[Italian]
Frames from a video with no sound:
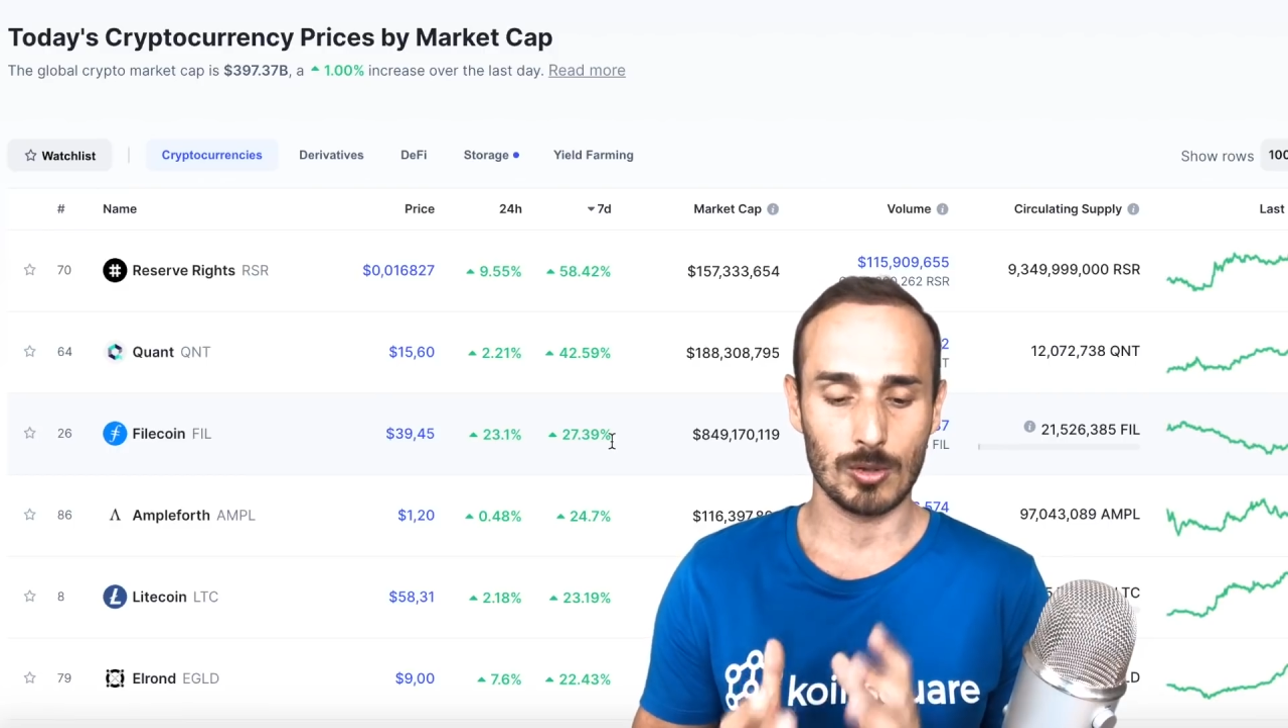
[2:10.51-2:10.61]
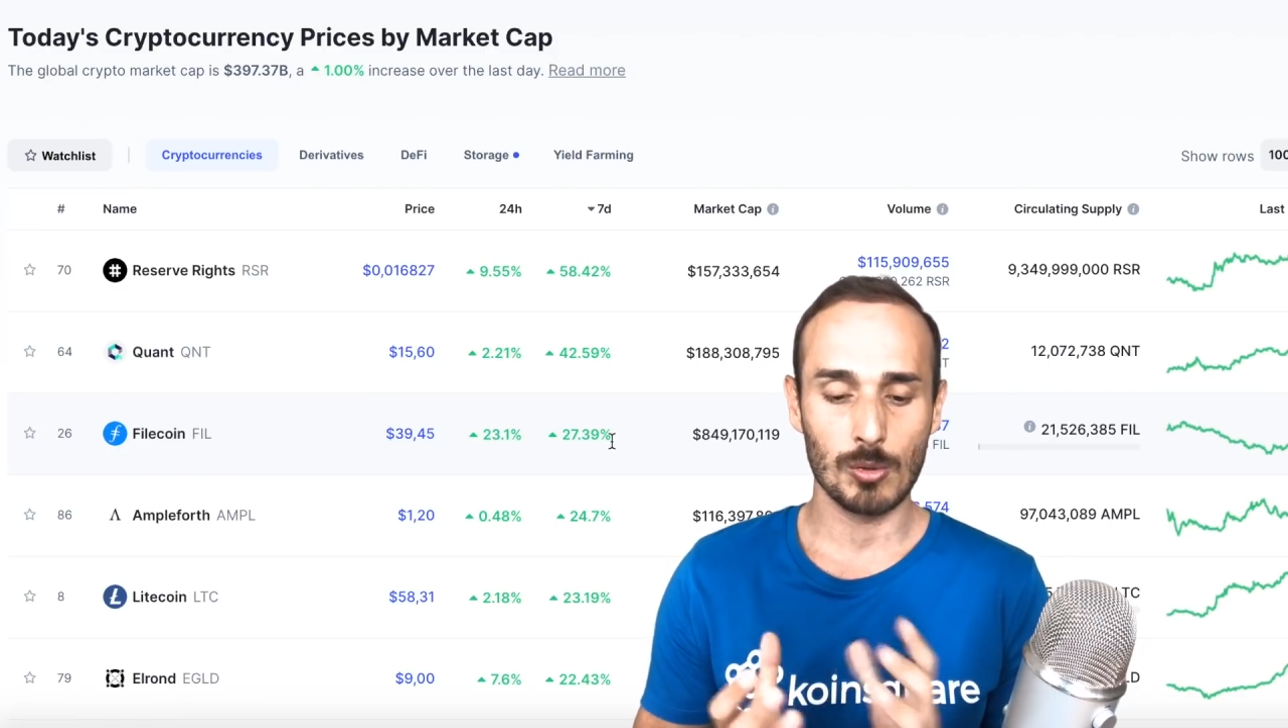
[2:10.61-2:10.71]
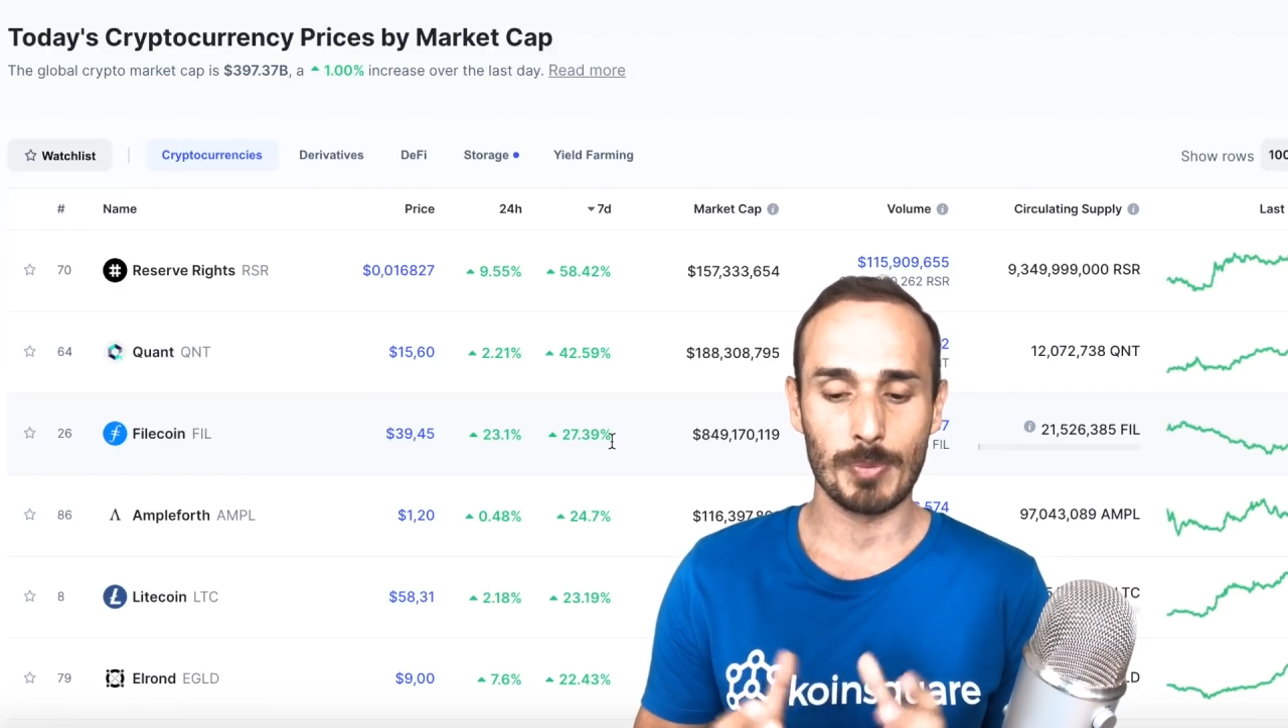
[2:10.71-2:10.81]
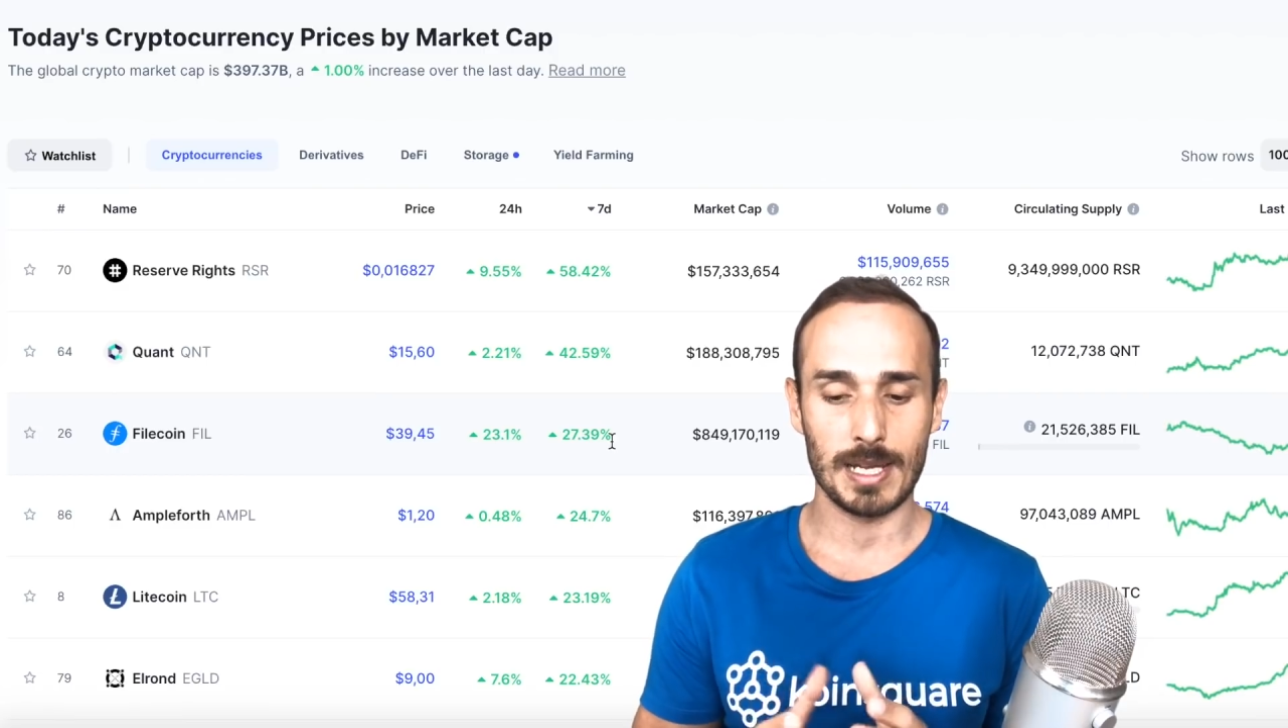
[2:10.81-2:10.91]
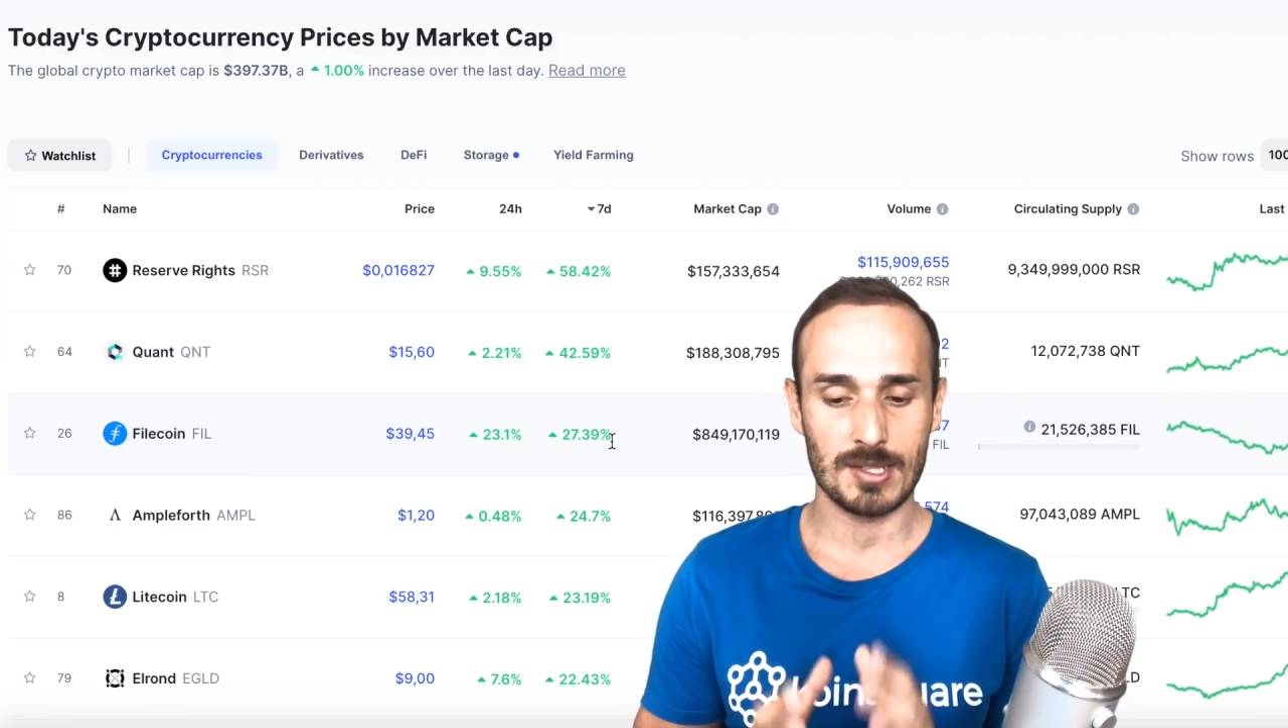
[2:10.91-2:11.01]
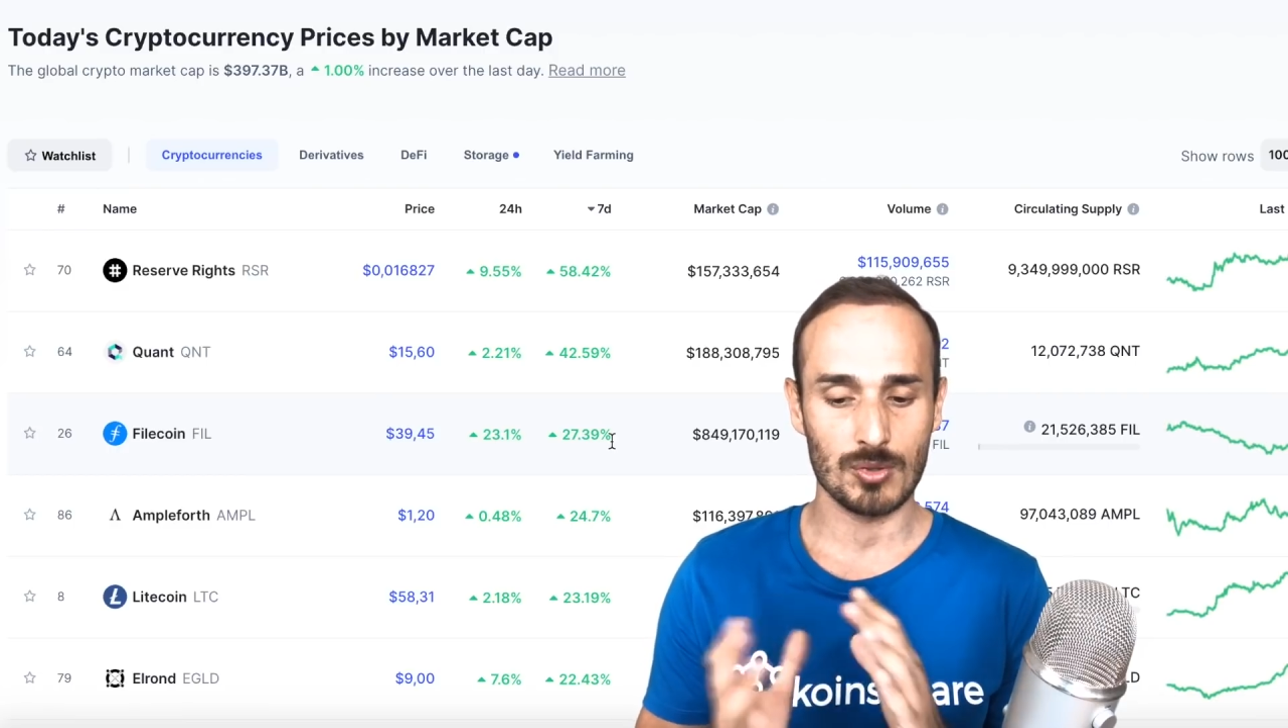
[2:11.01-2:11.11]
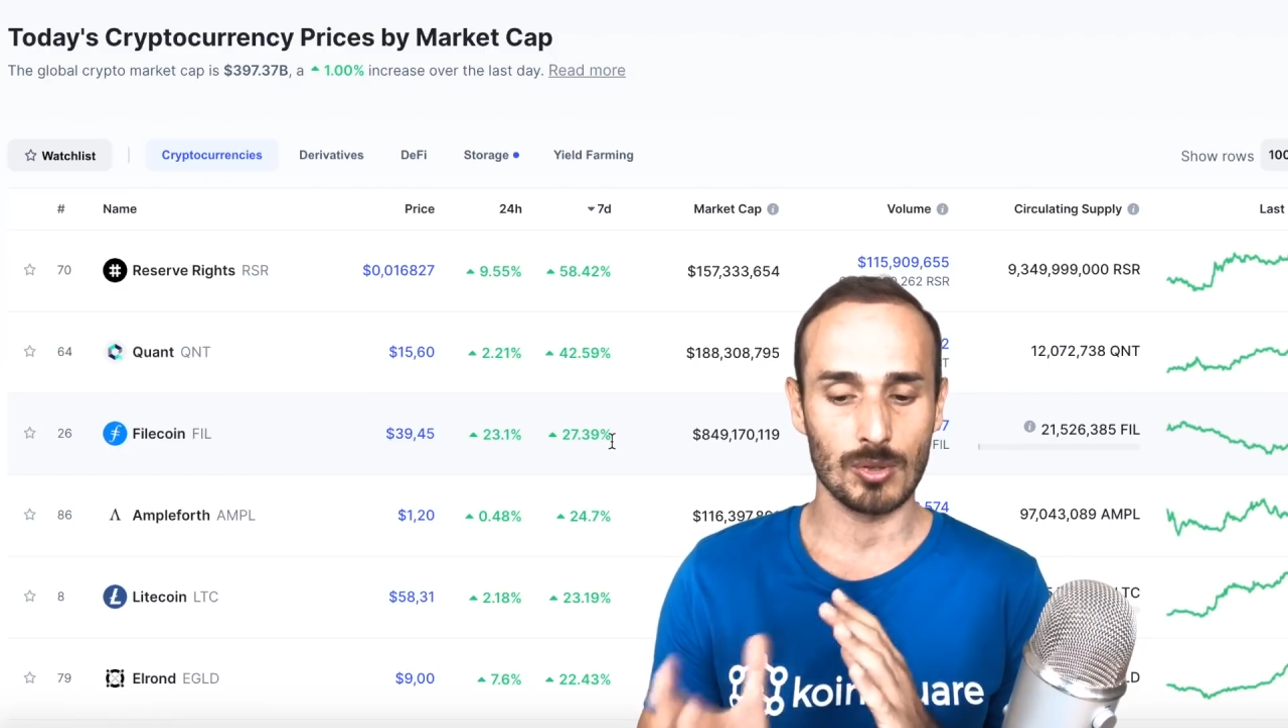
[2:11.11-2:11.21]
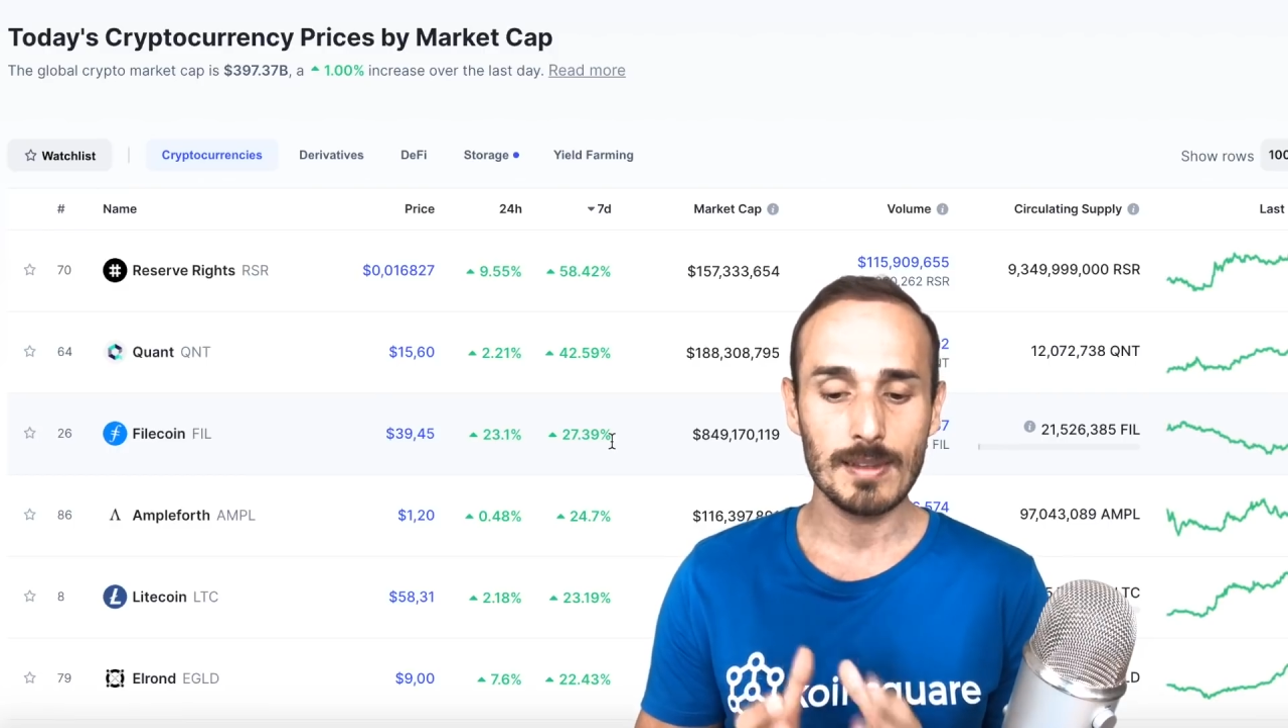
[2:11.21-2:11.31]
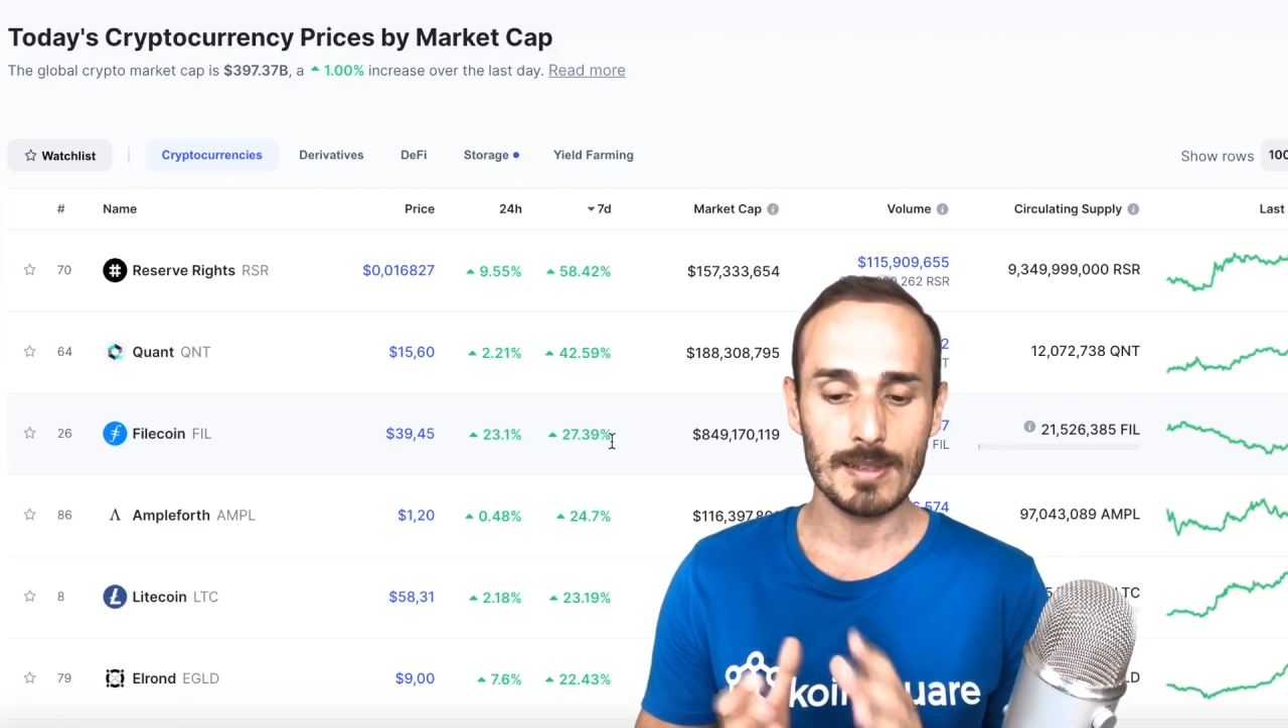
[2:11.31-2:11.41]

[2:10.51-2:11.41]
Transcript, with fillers: complesso